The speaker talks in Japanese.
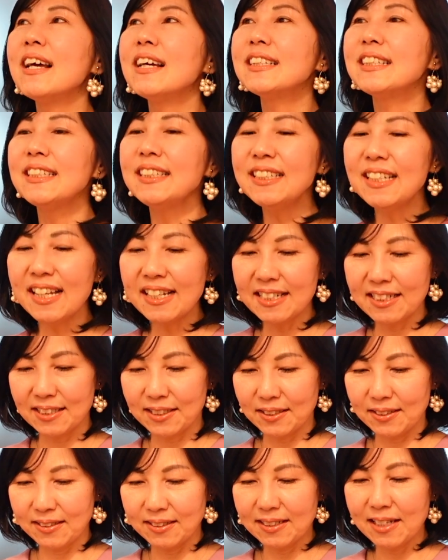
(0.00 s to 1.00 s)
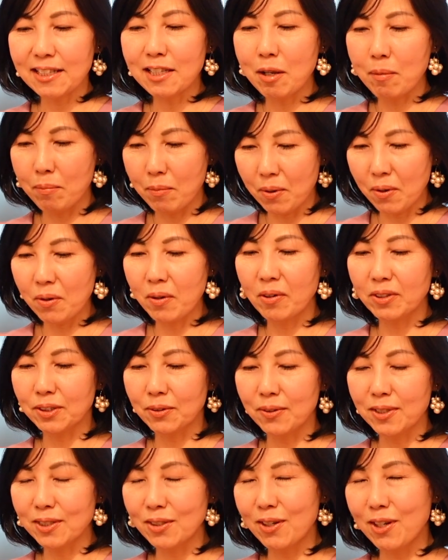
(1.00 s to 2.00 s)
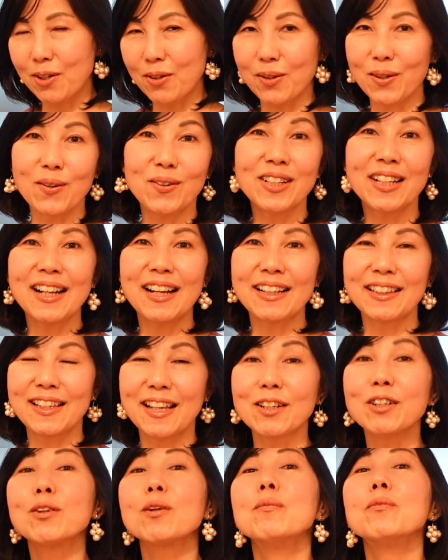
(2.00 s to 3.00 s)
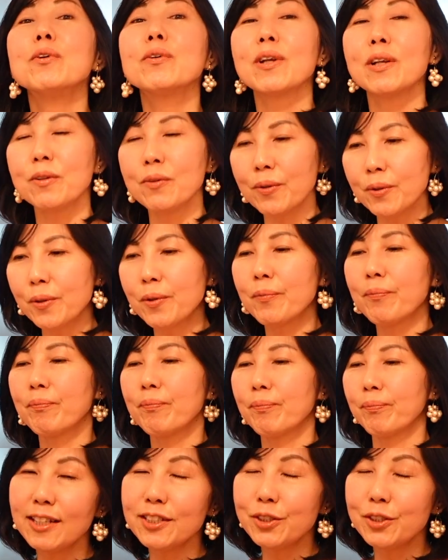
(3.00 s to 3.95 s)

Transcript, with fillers: じ家に住んでてもそれぞれの距離感ってあると思うけど